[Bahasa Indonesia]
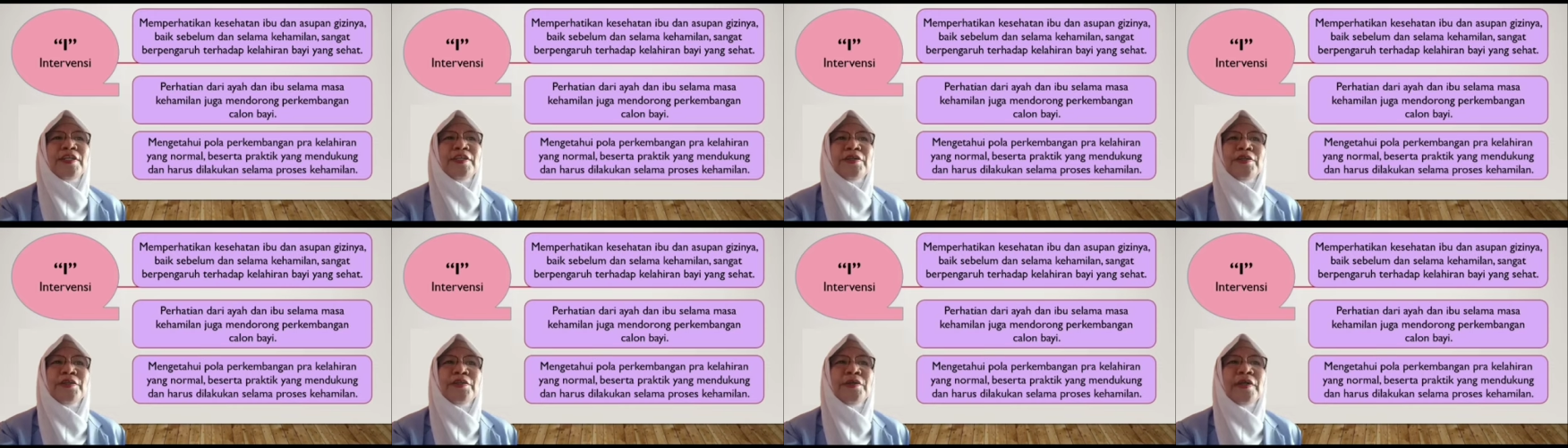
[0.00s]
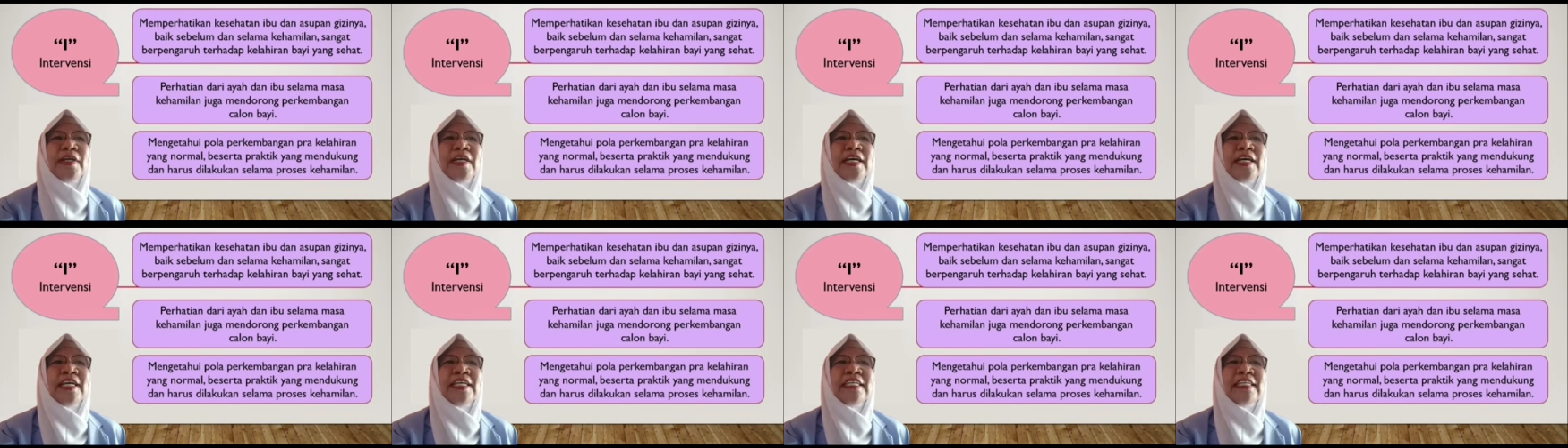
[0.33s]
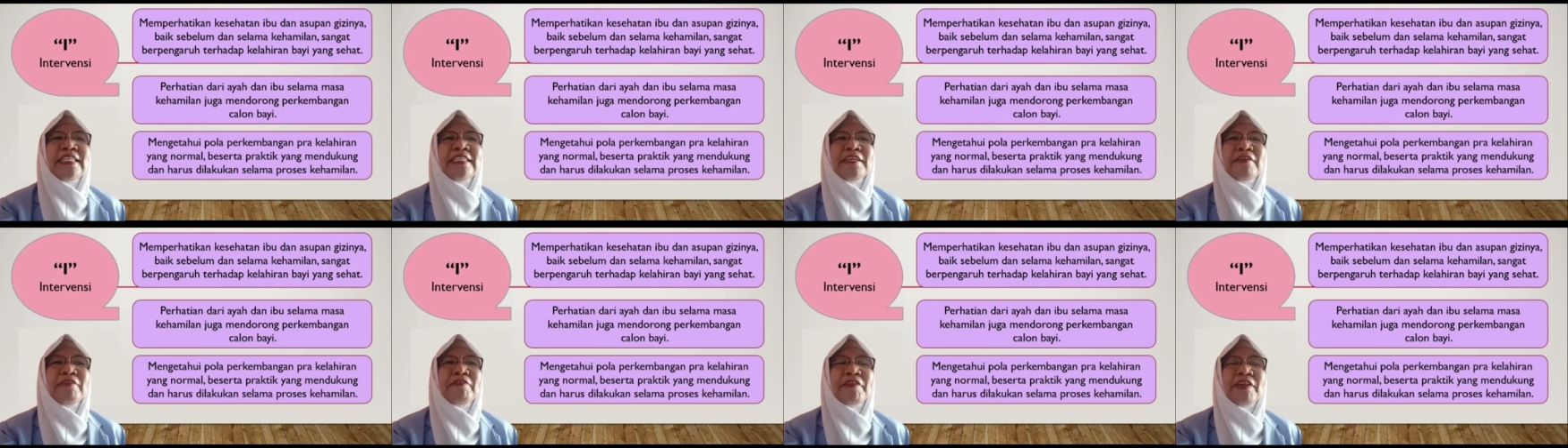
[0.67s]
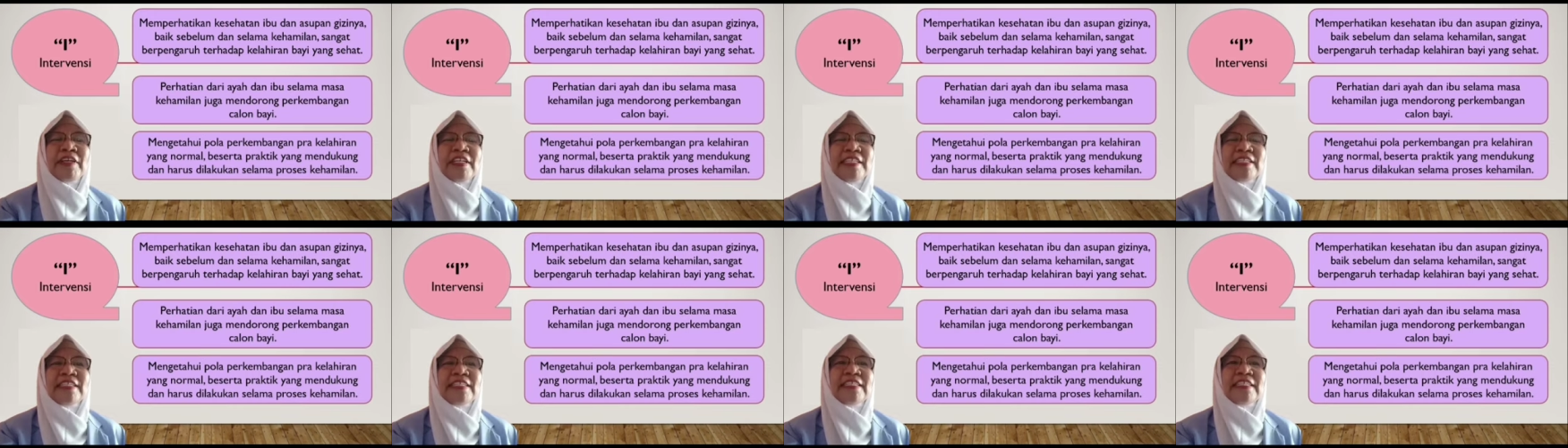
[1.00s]
2.
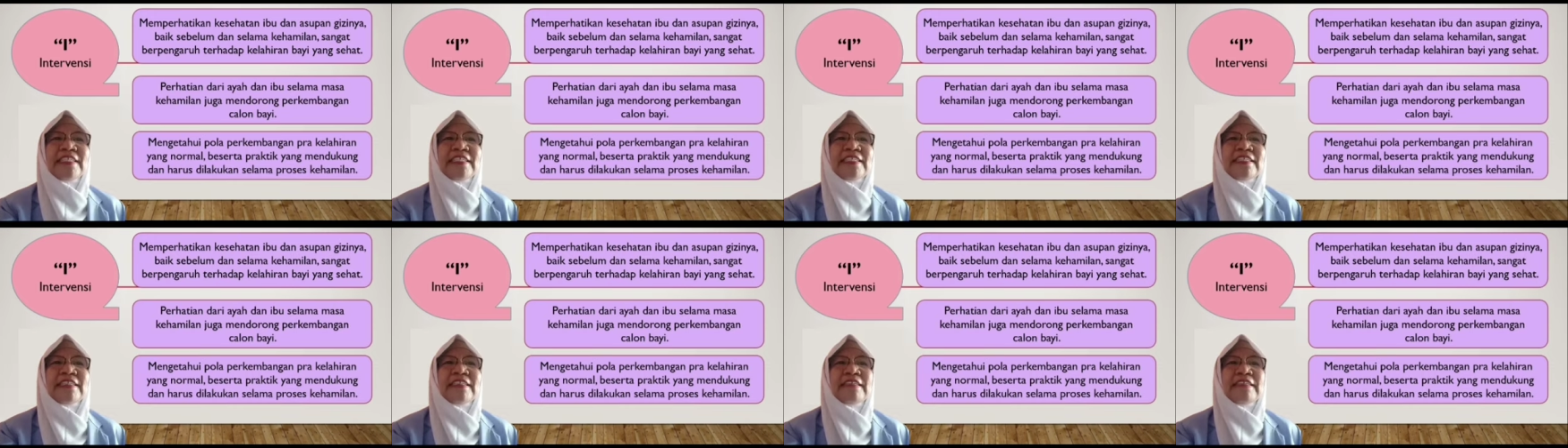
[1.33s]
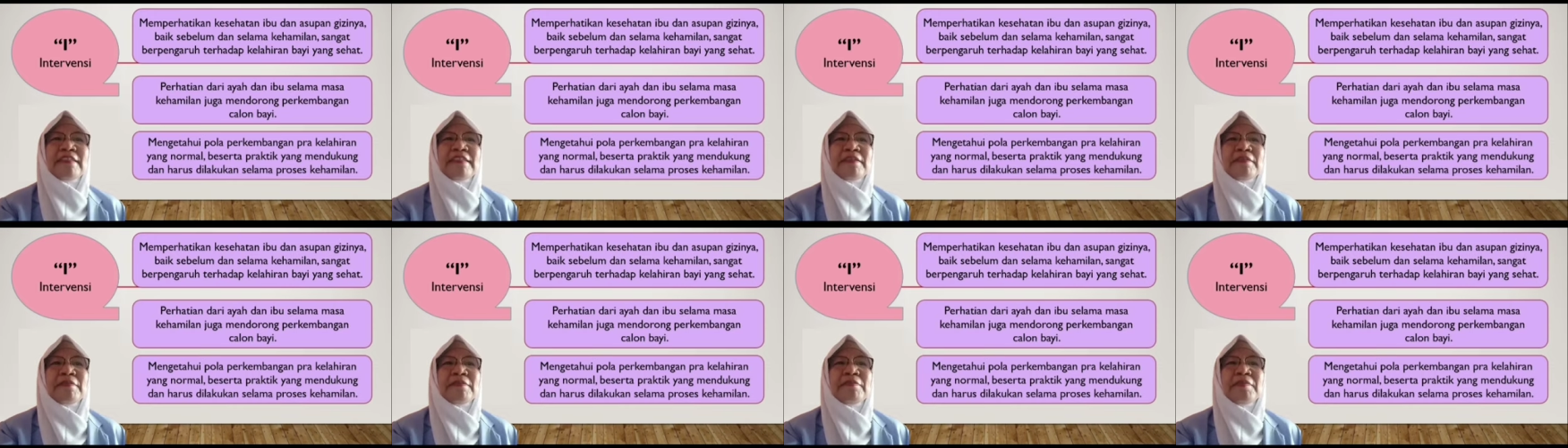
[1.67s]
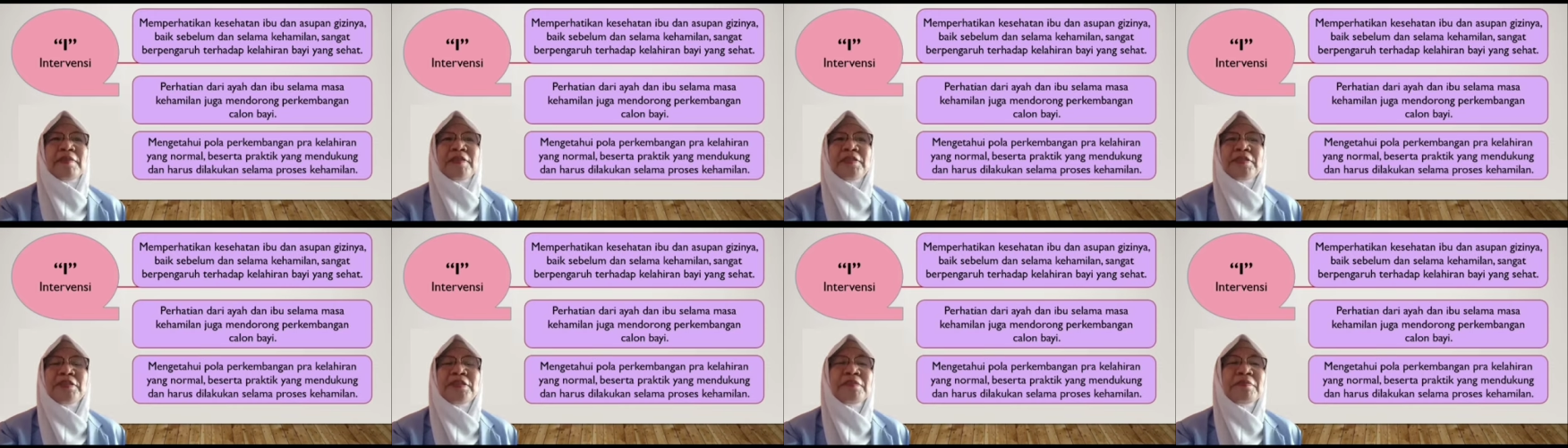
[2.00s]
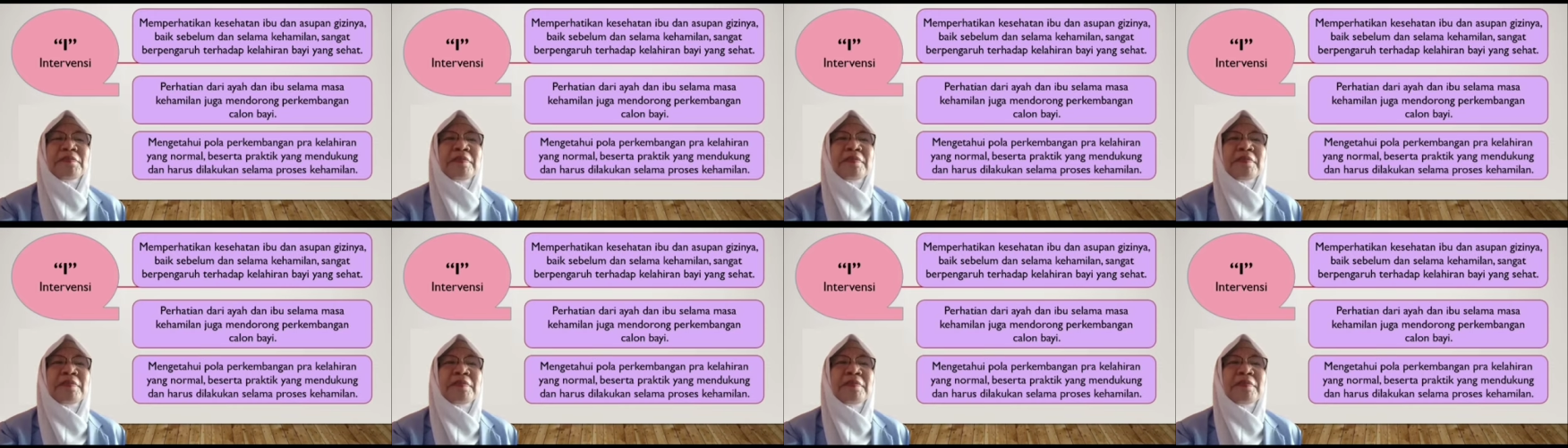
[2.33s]
Intervensi Menurut